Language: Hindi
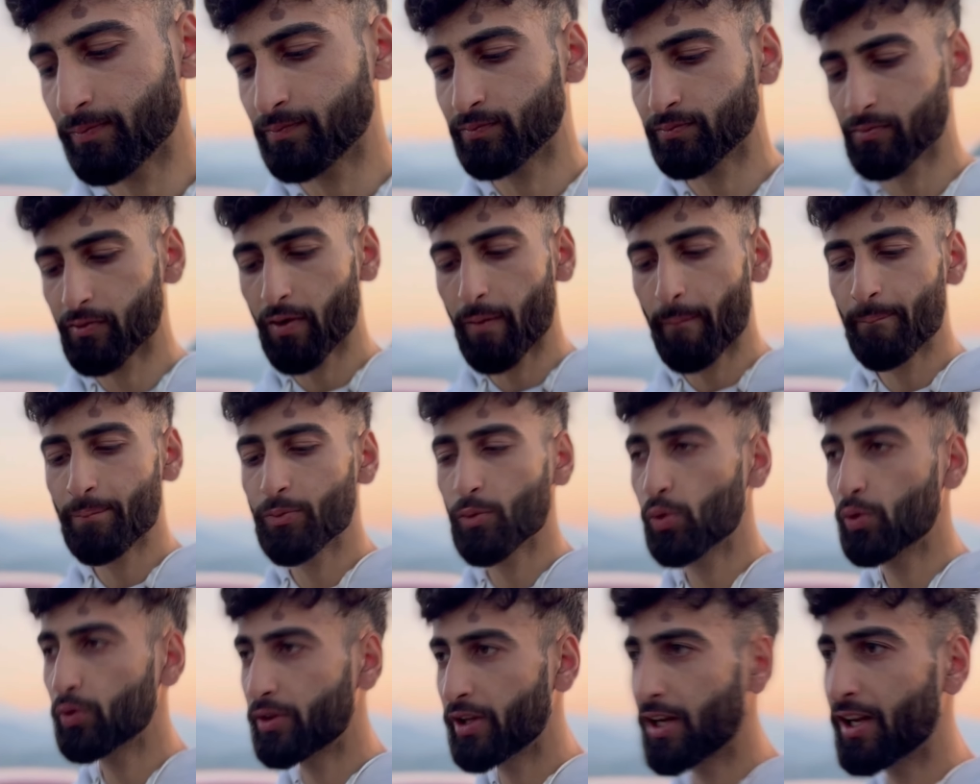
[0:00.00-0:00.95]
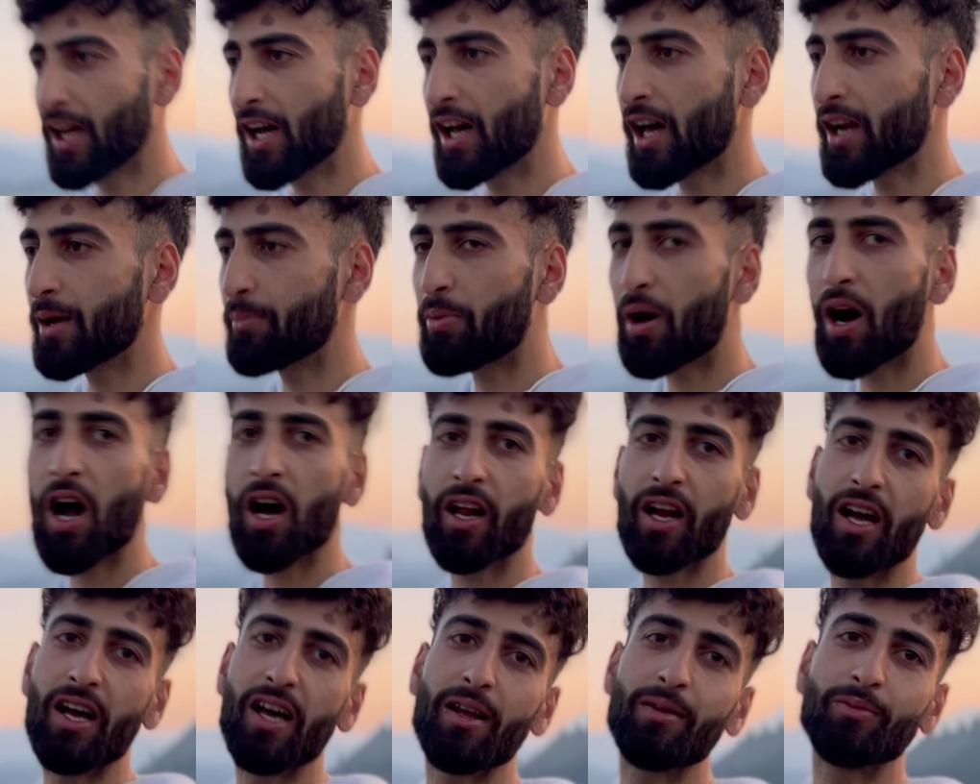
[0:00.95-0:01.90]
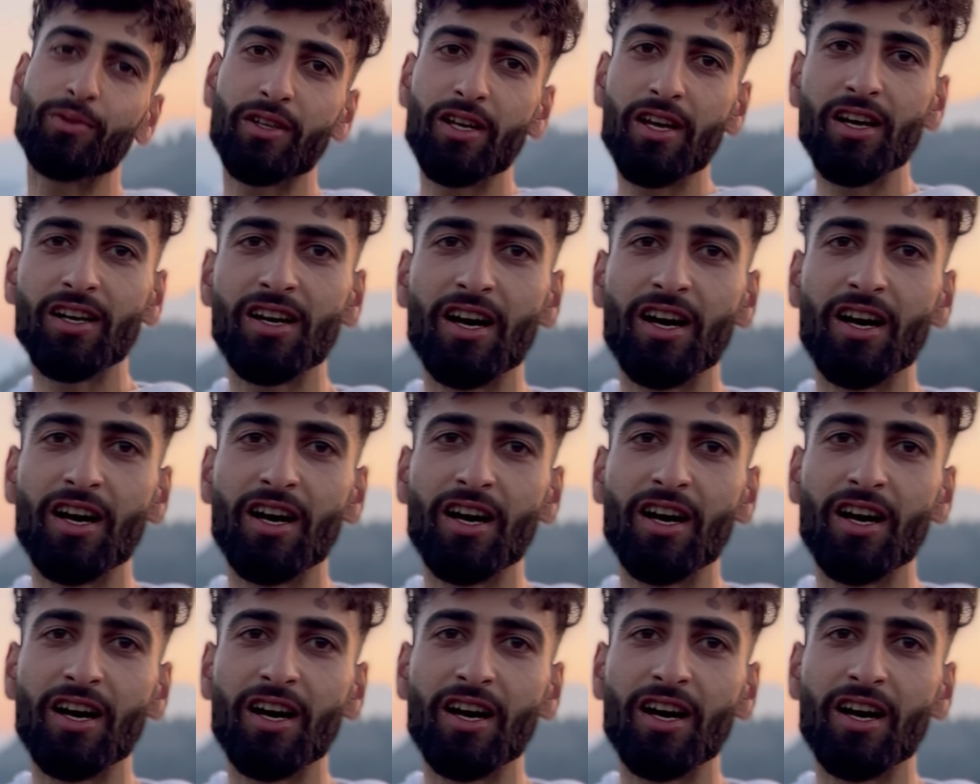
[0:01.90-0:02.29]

चलो जी मिलेंगे हम जल्दी